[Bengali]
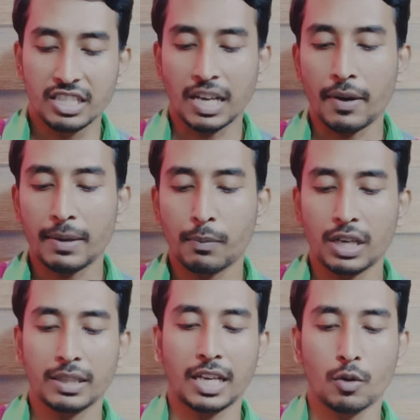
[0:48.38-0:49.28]
যাওয়ার
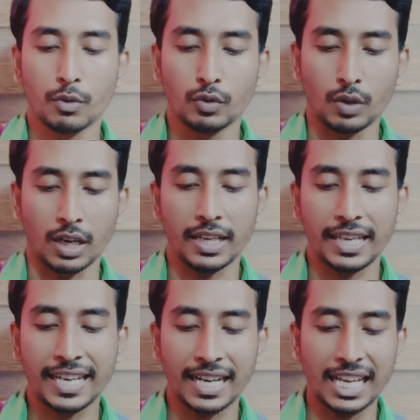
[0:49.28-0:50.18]
পরে দেখো বন্ধুরা
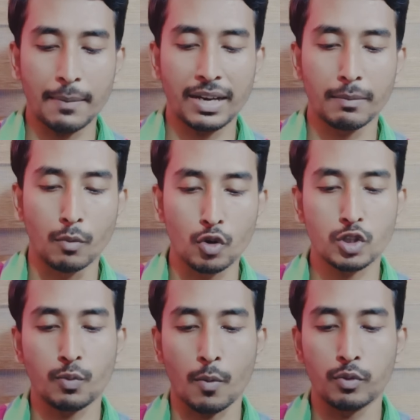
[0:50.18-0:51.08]
এখানে আমার মোস্ট
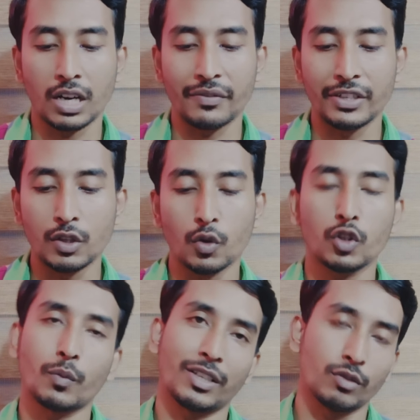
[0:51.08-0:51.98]
পপুলার ভিডিওগুলো
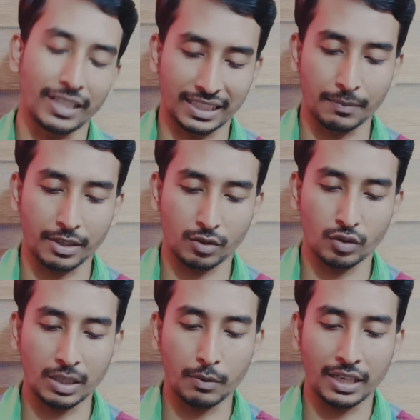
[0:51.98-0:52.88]
তোমরা কিন্তু দেখতে পাচ্ছ
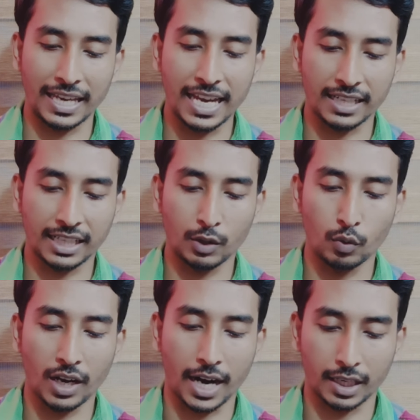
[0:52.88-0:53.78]
যেমন এই একটা দু
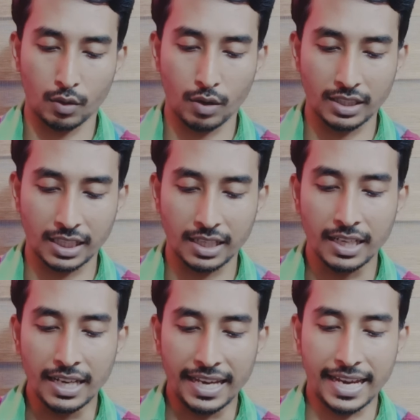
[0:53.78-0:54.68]
লাখ আটান্ন হাজার
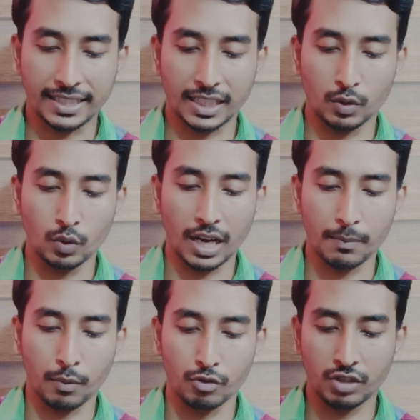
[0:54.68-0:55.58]
এই একটা দু লাখ
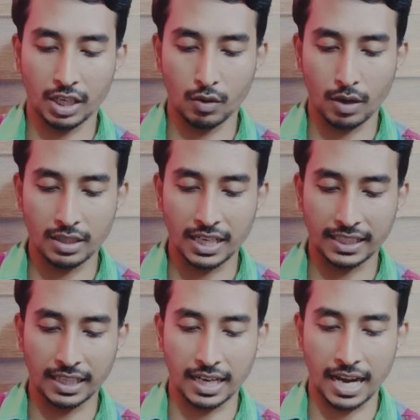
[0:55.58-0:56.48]
পঞ্চান্ন হাজার
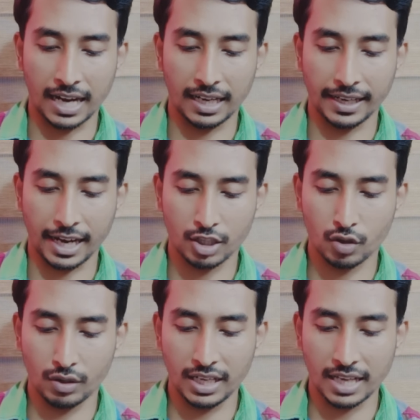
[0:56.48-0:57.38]
একটা এক লাখ
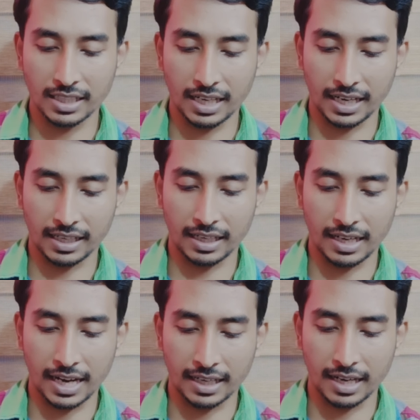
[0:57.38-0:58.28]
একষট্টি হাজার
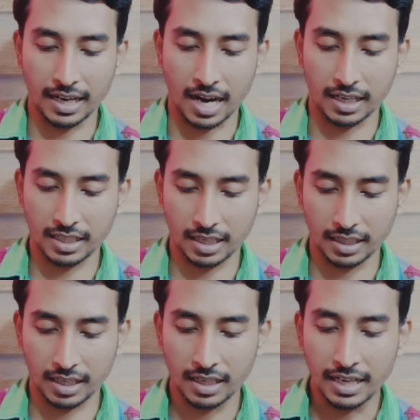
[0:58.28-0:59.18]
এক লাখ আঠাশ
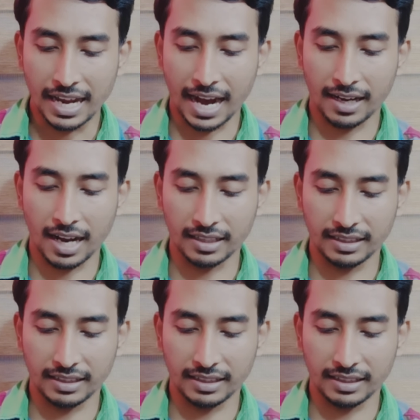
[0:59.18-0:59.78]
হাজার এক লাখ